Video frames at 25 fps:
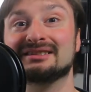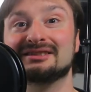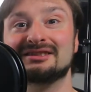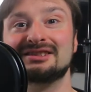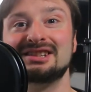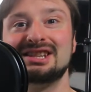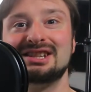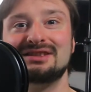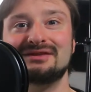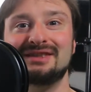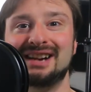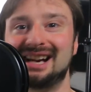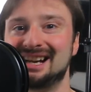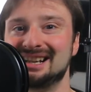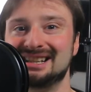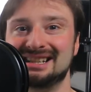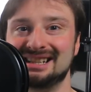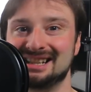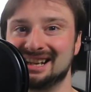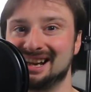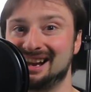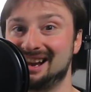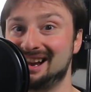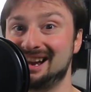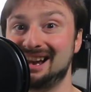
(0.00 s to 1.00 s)
und zwar
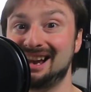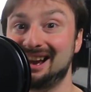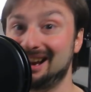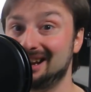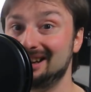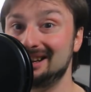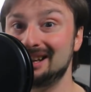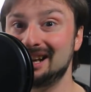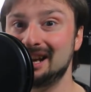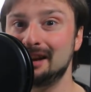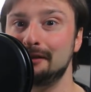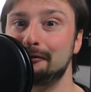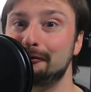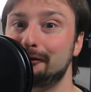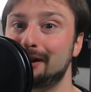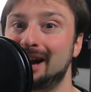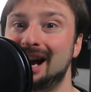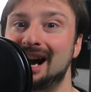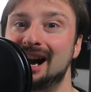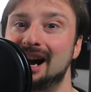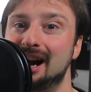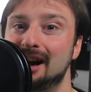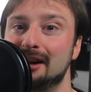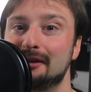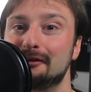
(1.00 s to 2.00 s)
die
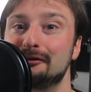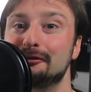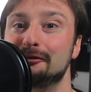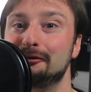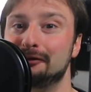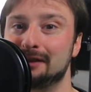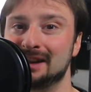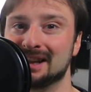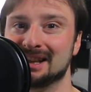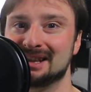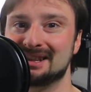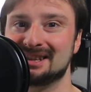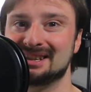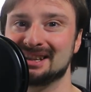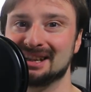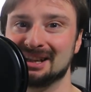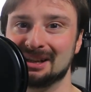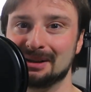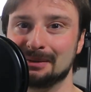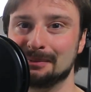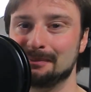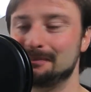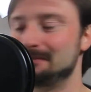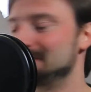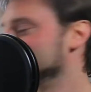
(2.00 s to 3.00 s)
NFA 14.